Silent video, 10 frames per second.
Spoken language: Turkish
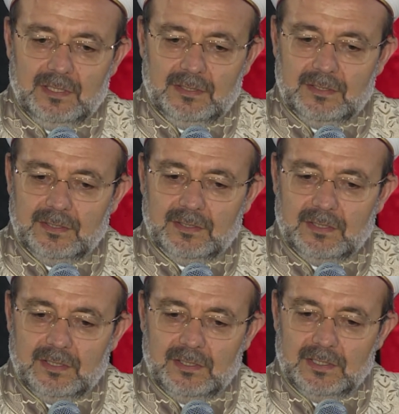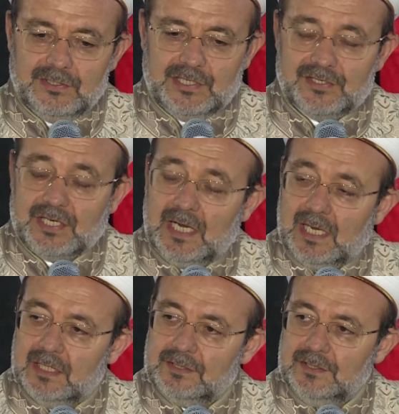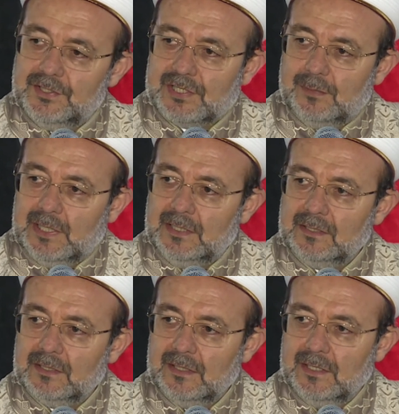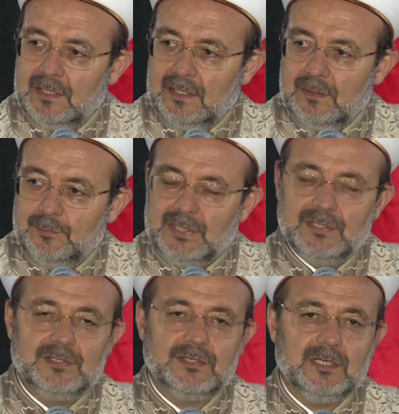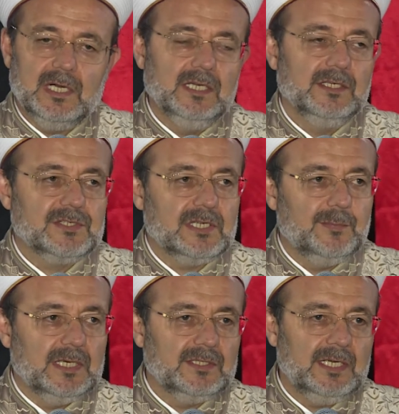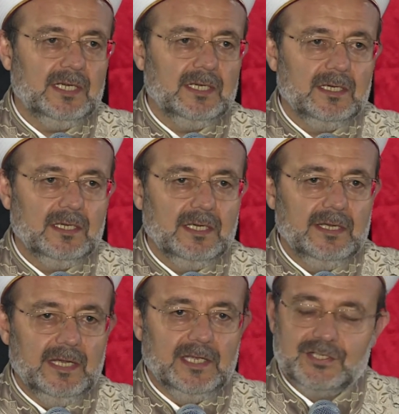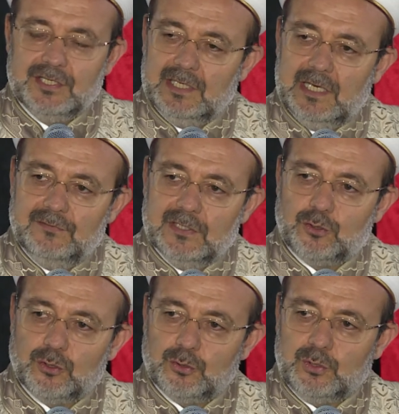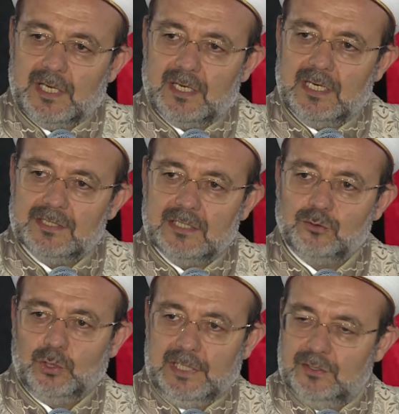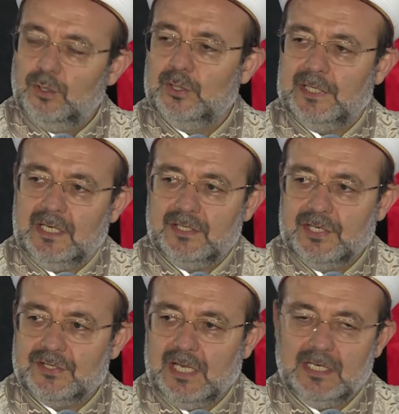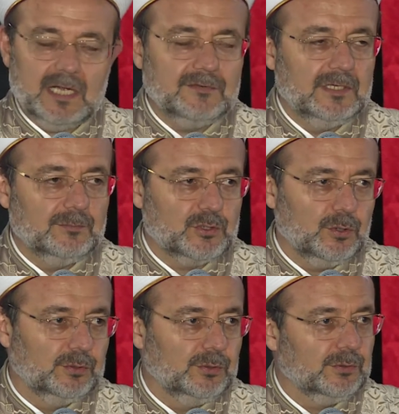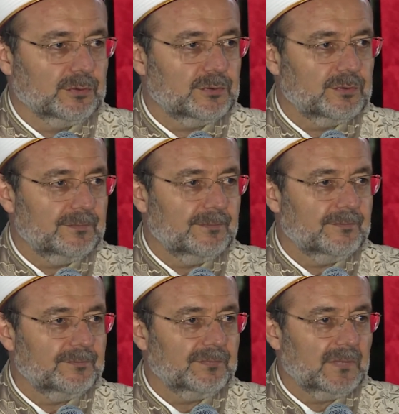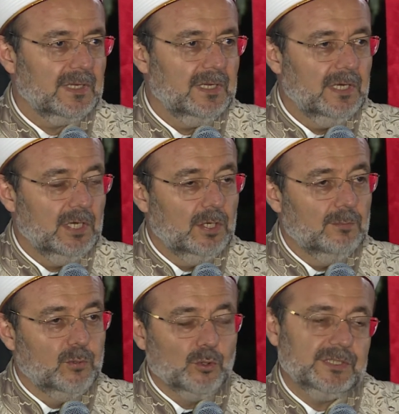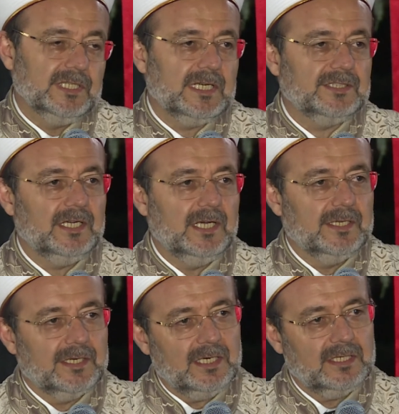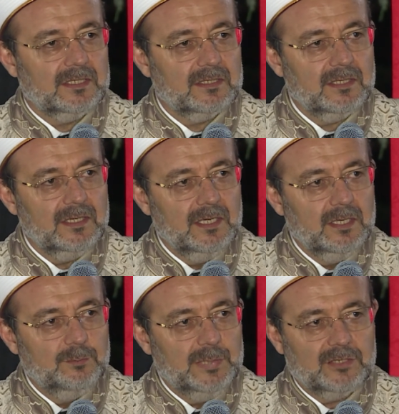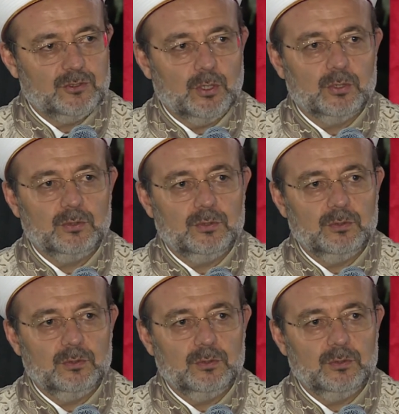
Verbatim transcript: e, ceza aldığı zaman biz aynı zamanda eşine ve çocuklarına da dolaylı olarak cezalar vermiş oluyoruz. Bunu dikkate alarak pek çok